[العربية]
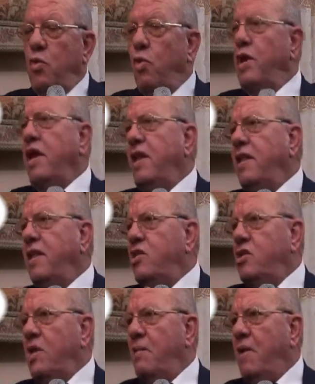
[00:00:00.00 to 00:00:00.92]
ورجع تاني
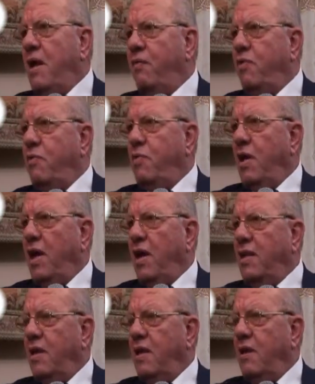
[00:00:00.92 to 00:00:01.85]
الشعب قاعد في
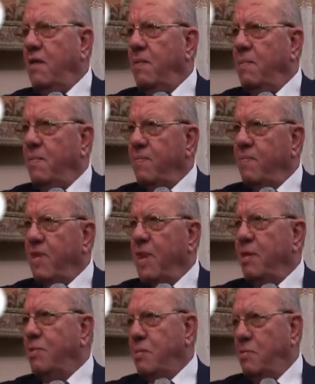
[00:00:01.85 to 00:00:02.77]
قاعد تاني
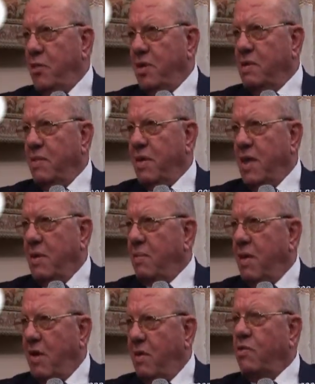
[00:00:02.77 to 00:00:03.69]
دي بيسموها حزب
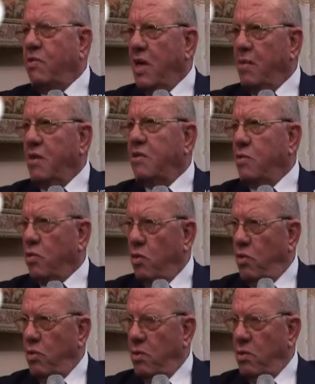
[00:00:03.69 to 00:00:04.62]
الكنبه لا هو الشعب نزل
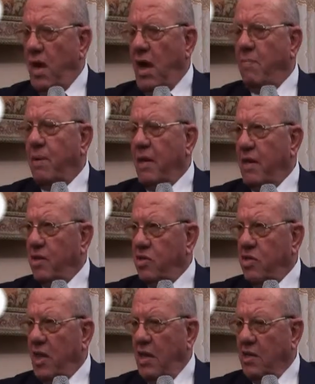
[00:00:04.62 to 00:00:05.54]
كله عبر عن
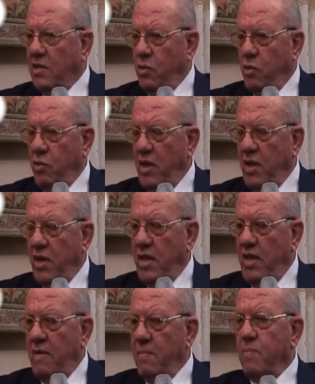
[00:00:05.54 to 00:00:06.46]
عن ثورته
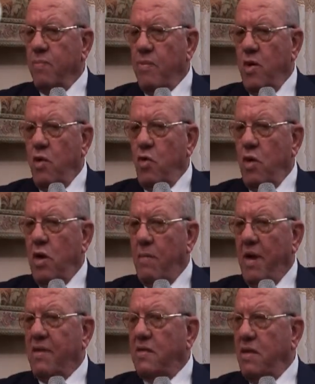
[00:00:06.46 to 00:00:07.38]
الداخليه
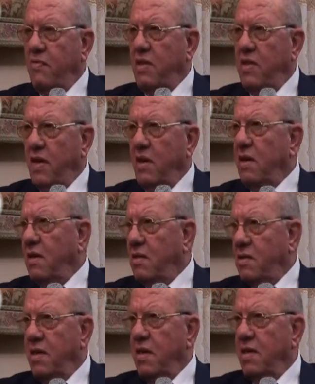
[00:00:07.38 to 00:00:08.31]
ولما حس ان في تغيير
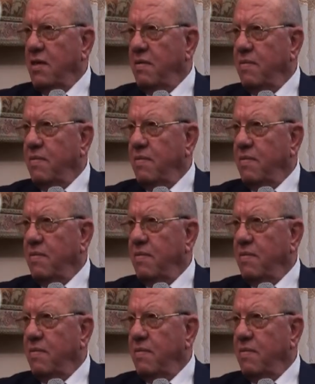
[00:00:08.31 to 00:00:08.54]
خلاص رجع